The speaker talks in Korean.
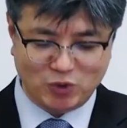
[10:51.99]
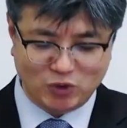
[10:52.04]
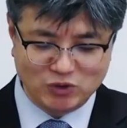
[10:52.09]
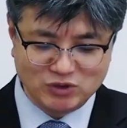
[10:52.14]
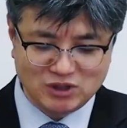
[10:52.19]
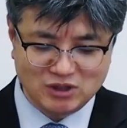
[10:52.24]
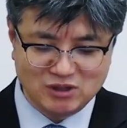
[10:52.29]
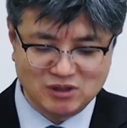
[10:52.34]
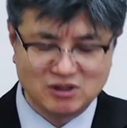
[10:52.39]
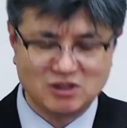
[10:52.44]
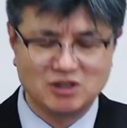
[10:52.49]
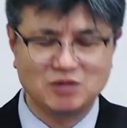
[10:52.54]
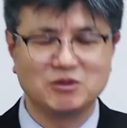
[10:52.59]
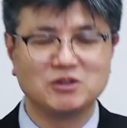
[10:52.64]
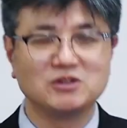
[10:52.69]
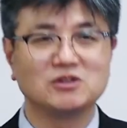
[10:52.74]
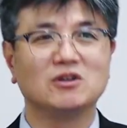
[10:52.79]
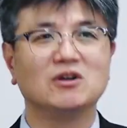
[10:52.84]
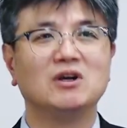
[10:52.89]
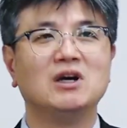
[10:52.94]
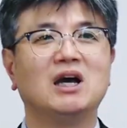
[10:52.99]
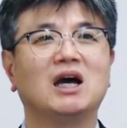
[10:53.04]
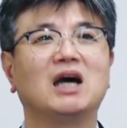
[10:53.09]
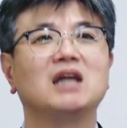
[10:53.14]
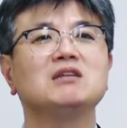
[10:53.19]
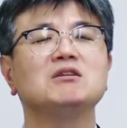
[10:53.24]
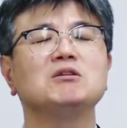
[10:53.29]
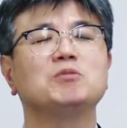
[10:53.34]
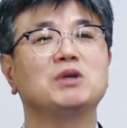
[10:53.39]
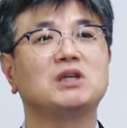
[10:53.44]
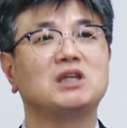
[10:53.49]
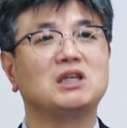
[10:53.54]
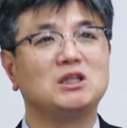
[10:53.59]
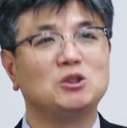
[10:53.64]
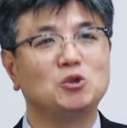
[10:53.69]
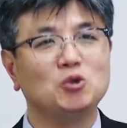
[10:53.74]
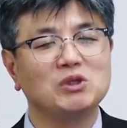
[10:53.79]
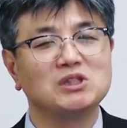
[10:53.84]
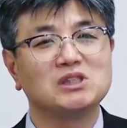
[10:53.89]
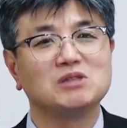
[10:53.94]
번제를 드리면서 하나님 옆에
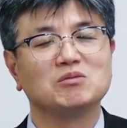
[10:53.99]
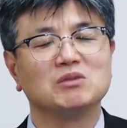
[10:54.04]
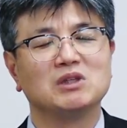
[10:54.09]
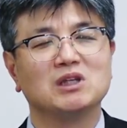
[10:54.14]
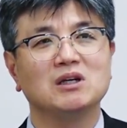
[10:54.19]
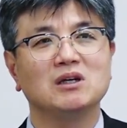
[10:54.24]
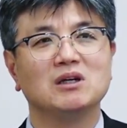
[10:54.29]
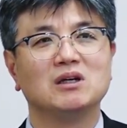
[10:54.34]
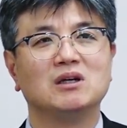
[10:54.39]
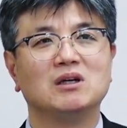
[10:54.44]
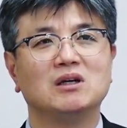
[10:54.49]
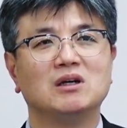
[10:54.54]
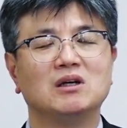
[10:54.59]
기도했습니다.